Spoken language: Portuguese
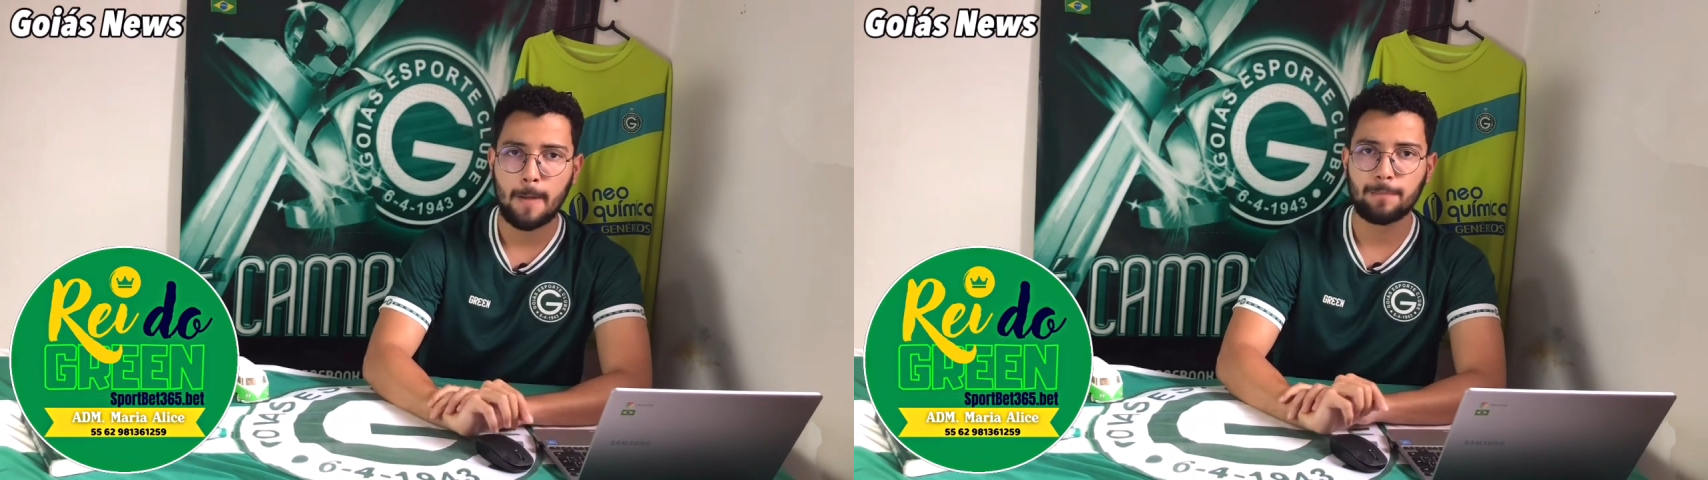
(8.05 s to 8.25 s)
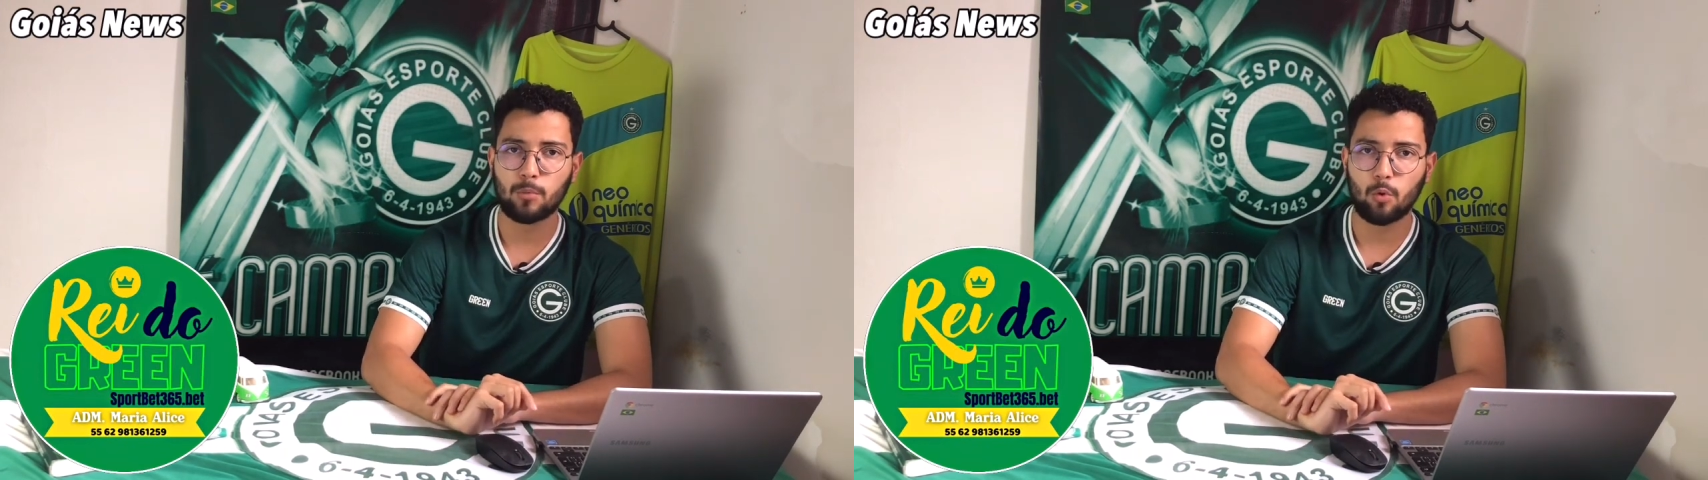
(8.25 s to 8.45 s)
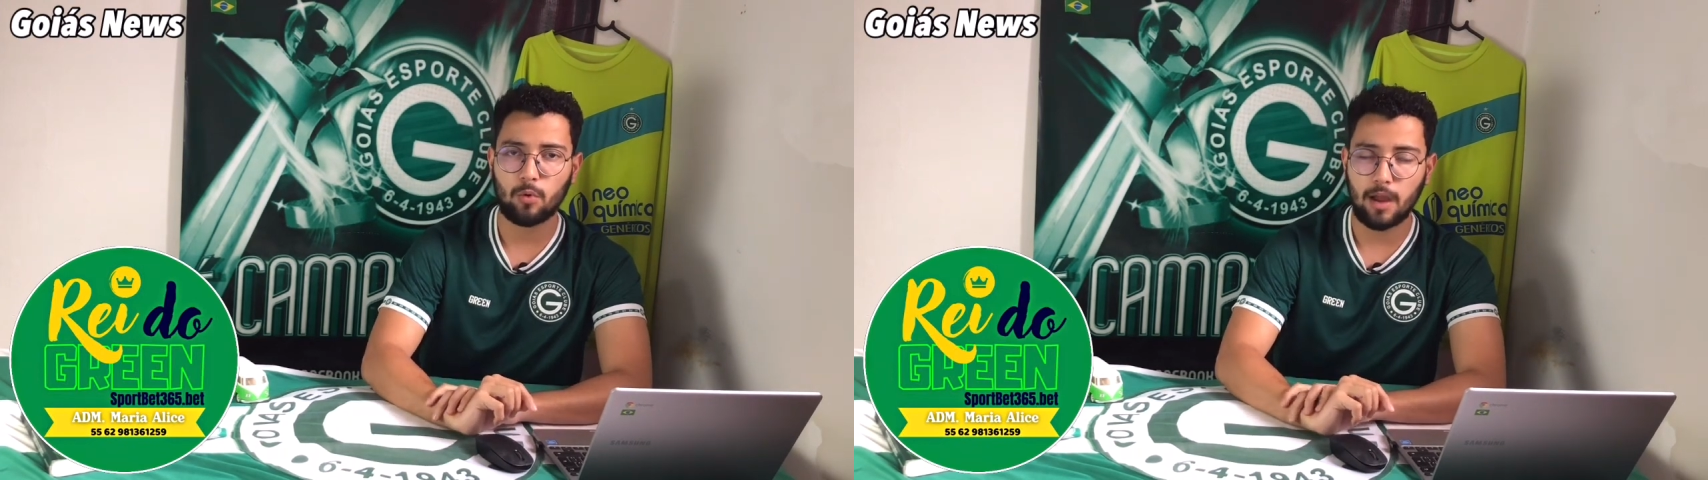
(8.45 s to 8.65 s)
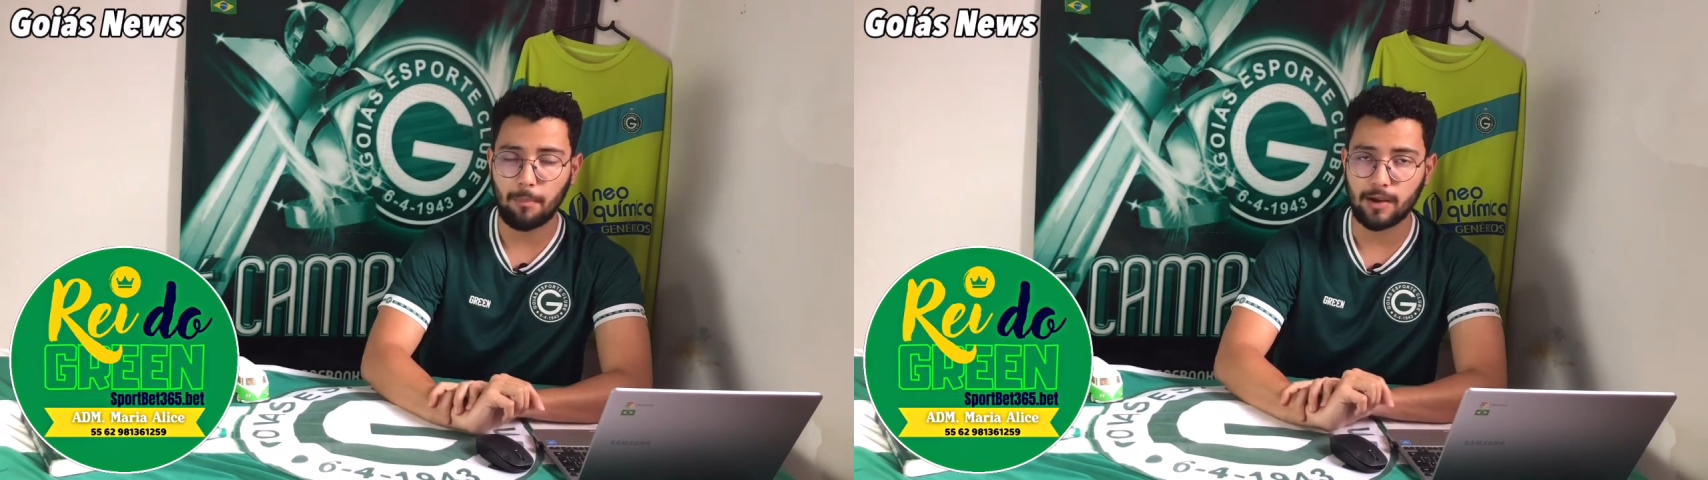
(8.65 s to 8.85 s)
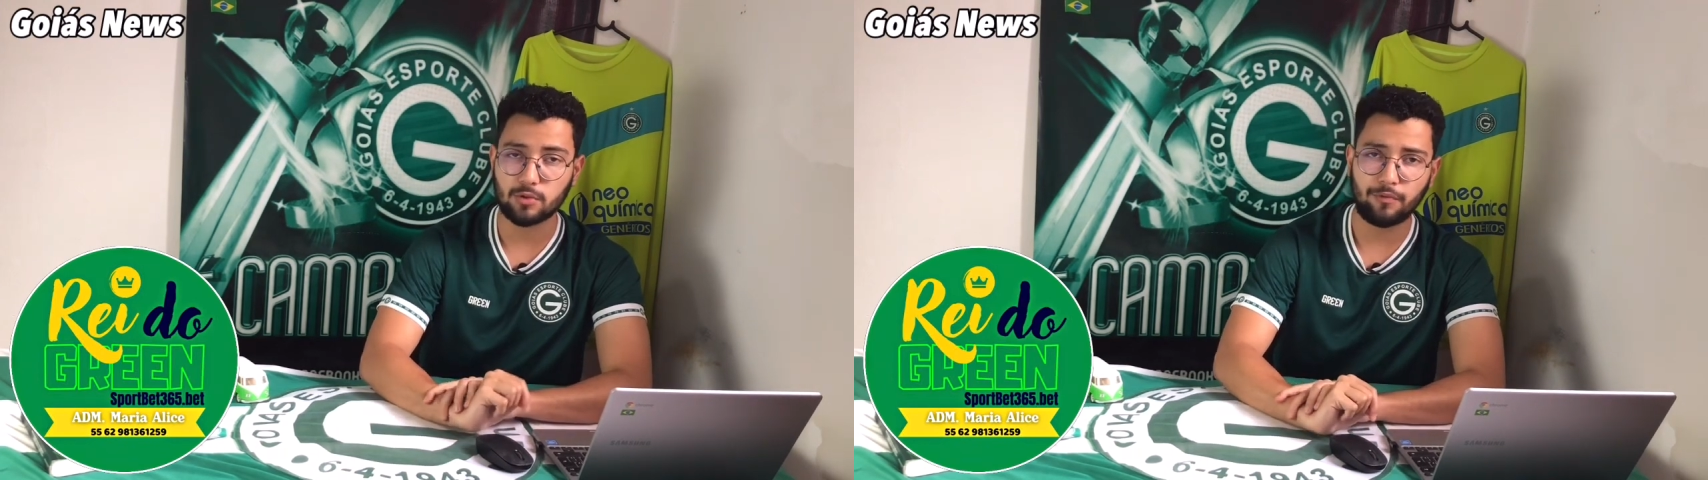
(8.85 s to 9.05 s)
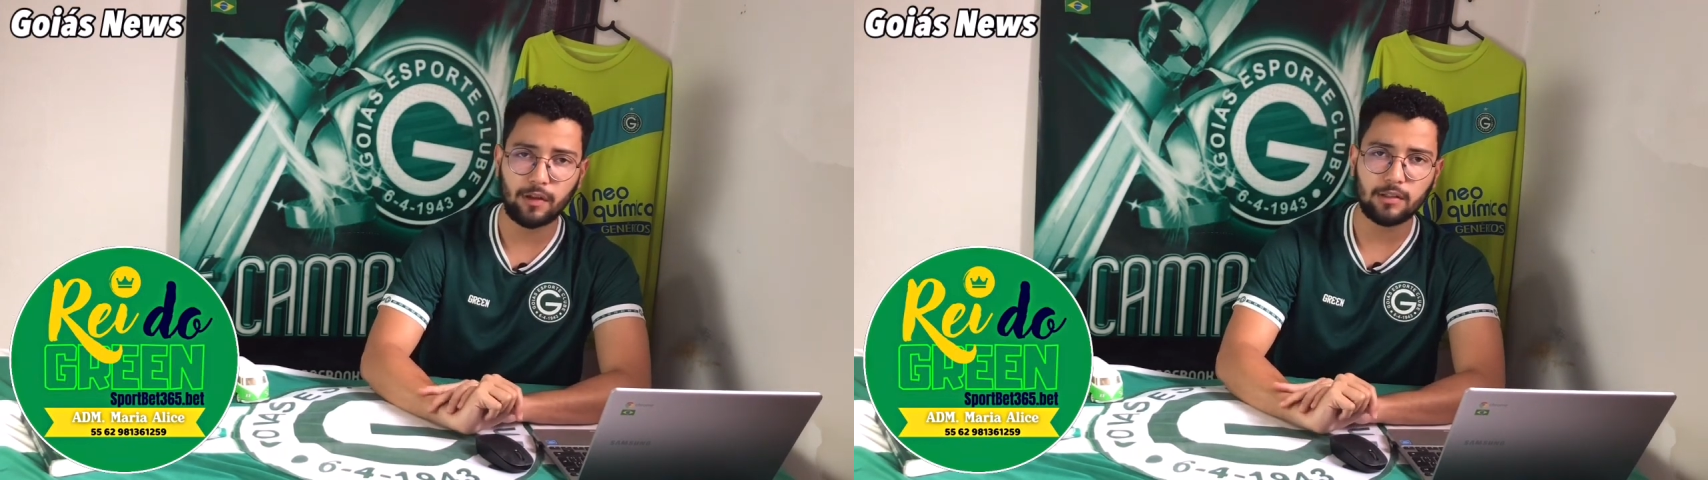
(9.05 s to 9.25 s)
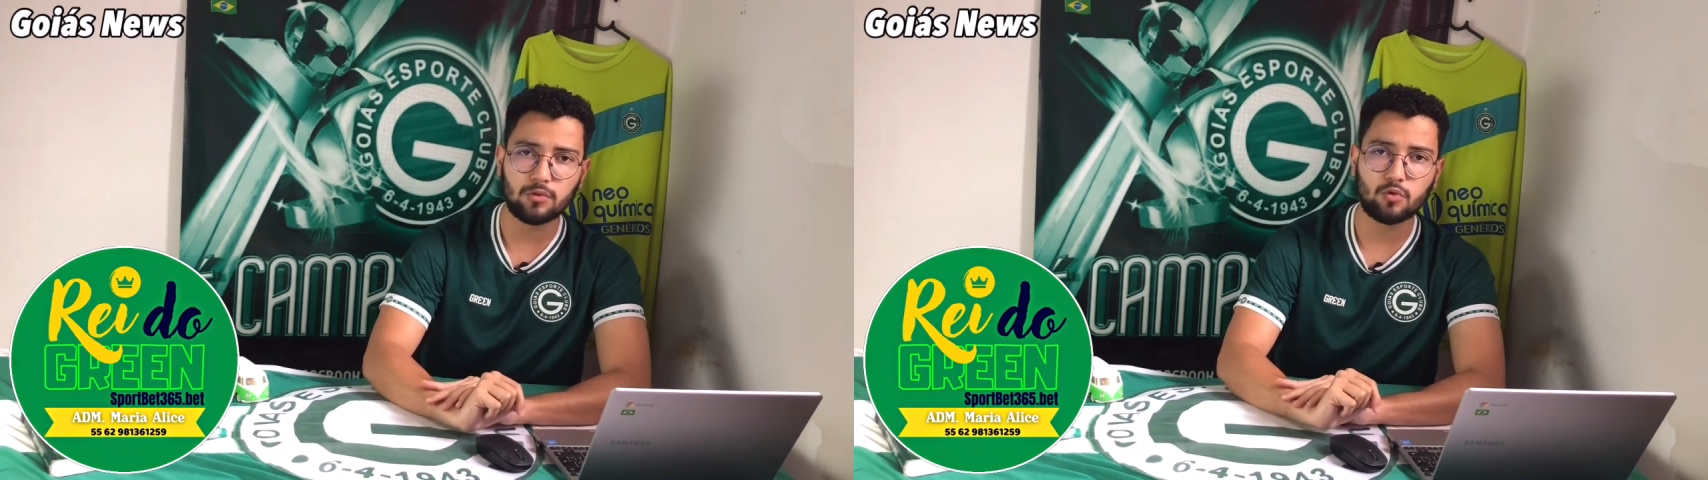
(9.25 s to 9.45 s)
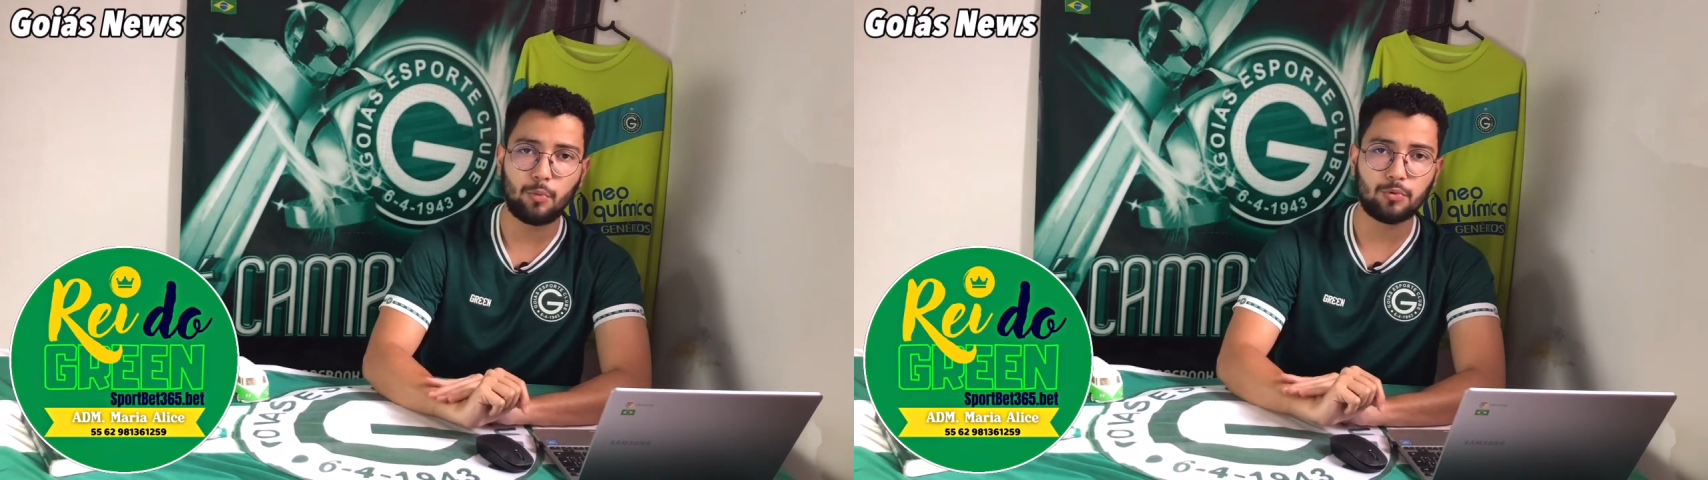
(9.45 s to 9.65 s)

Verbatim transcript: do Cuiabá. Estou falando sobre o